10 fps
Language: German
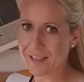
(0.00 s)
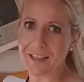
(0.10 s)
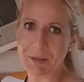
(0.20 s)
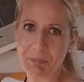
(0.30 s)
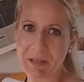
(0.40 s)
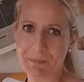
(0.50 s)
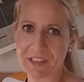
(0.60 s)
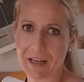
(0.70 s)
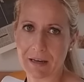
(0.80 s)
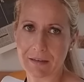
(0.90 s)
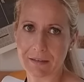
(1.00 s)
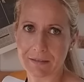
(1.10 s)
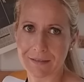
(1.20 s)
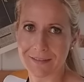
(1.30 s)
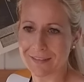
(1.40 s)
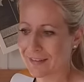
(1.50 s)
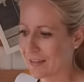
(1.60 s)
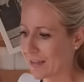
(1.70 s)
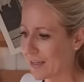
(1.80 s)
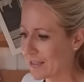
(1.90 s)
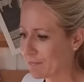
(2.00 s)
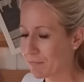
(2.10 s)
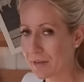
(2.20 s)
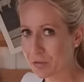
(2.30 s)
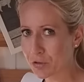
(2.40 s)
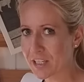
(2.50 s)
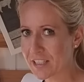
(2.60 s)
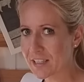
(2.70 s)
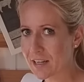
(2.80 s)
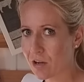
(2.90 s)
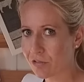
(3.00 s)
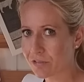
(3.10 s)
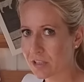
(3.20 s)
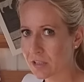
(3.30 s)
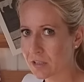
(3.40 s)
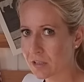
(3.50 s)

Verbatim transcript: Es hat gepiept gerade. Ich drücke jetzt hier drauf, ne?